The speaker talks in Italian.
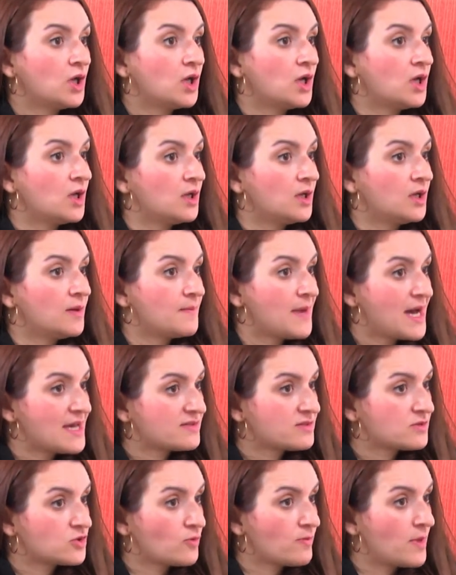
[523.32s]
il
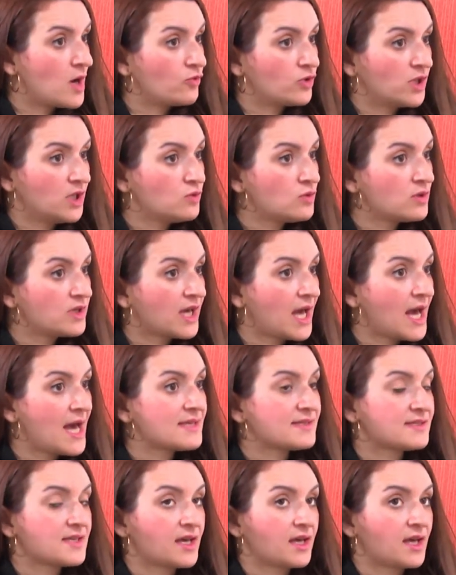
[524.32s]
maestro Mauri
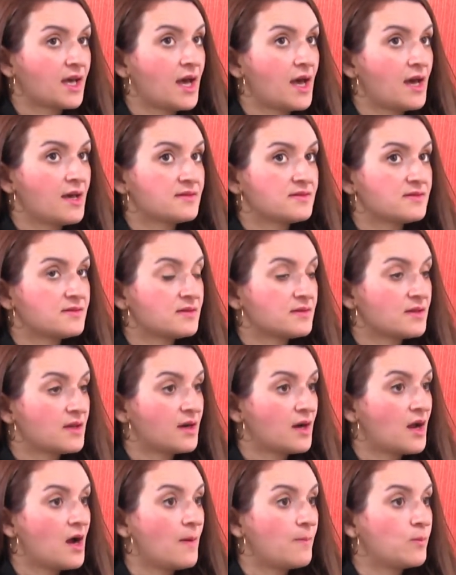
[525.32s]
Lucchese che si
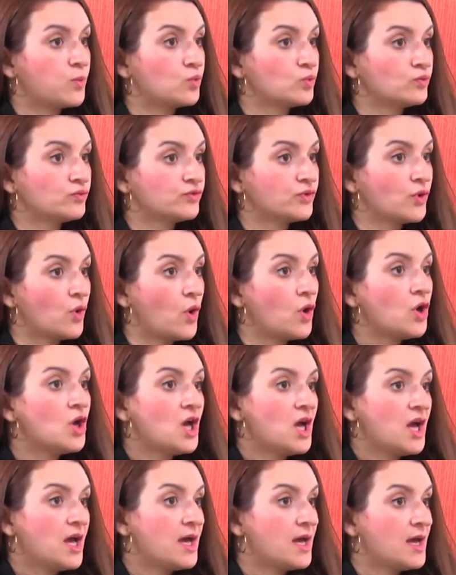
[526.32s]
terrà appunto
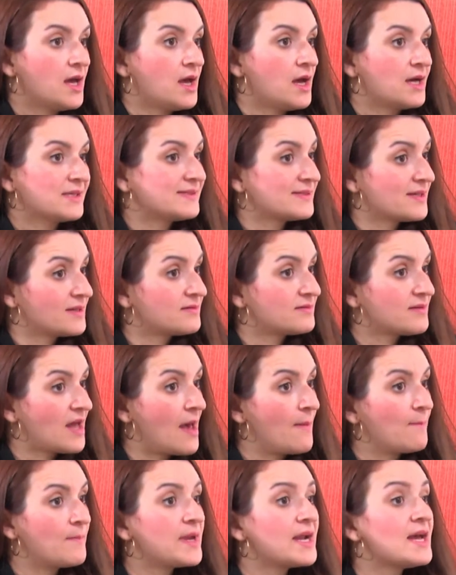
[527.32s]
a
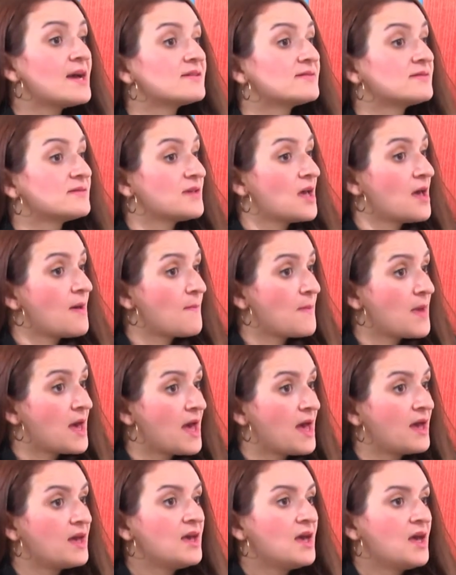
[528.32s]
settembre
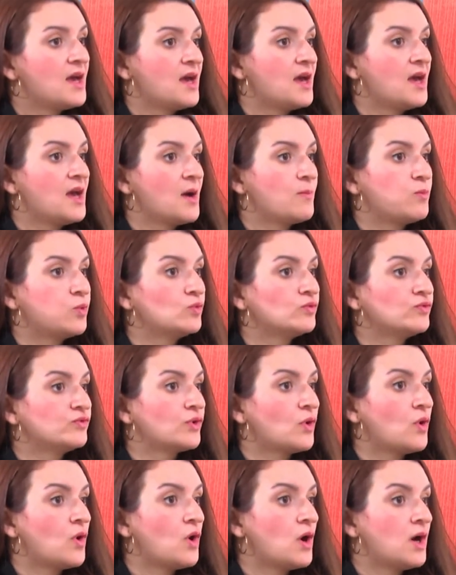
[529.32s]
assieme
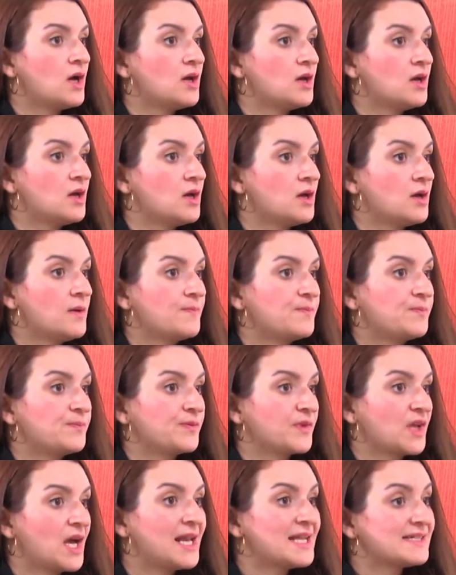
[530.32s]
appunto
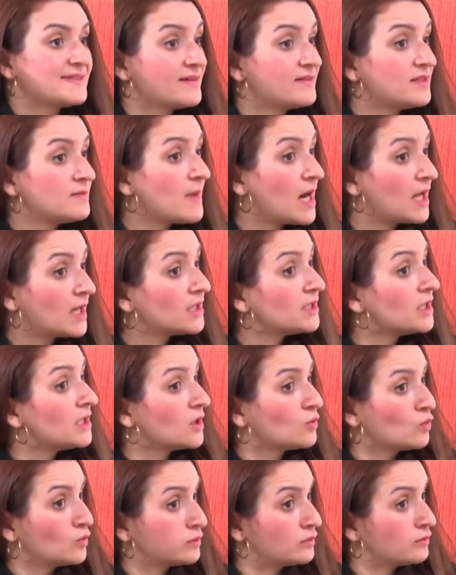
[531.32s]
ehm, alla settimana
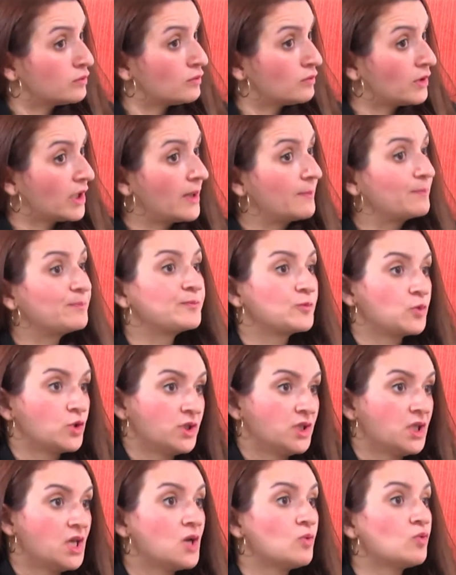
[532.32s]
delle culture.
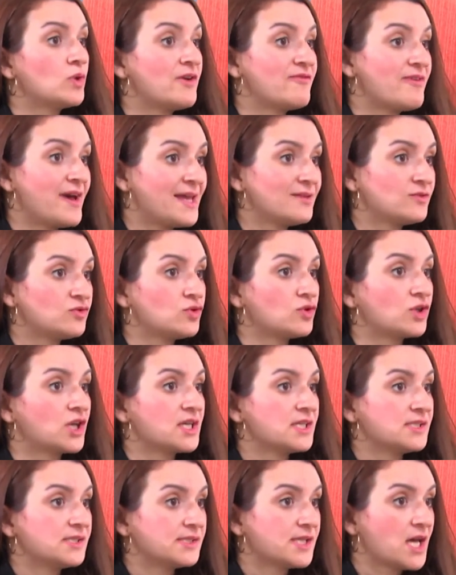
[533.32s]
Quindi è un evento
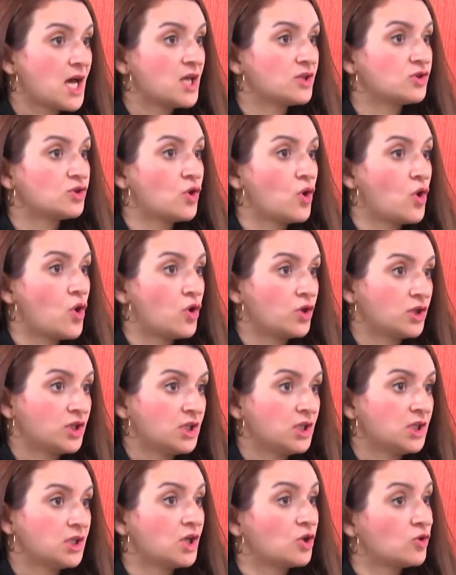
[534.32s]
organizzato
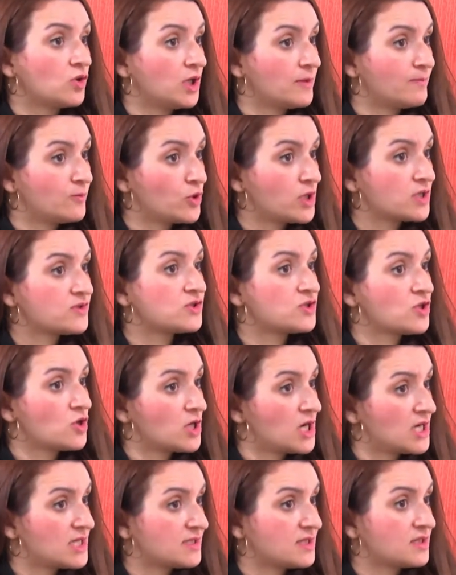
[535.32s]
in
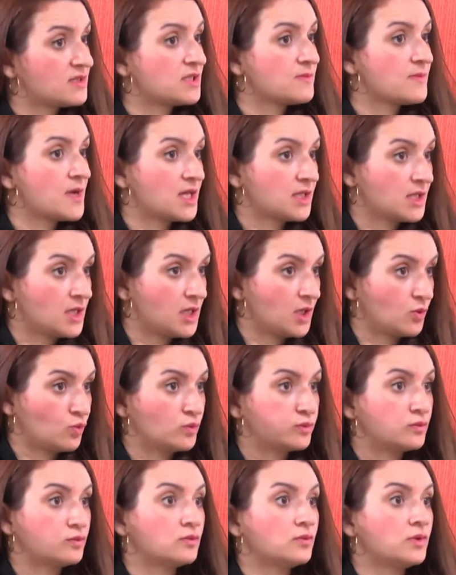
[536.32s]
collaborazione alla settimana delle
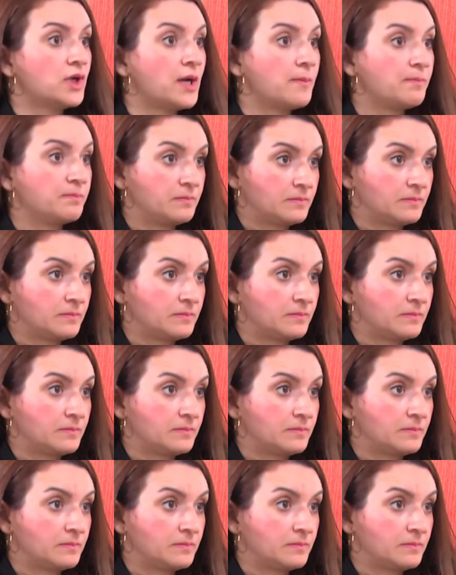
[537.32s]
culture.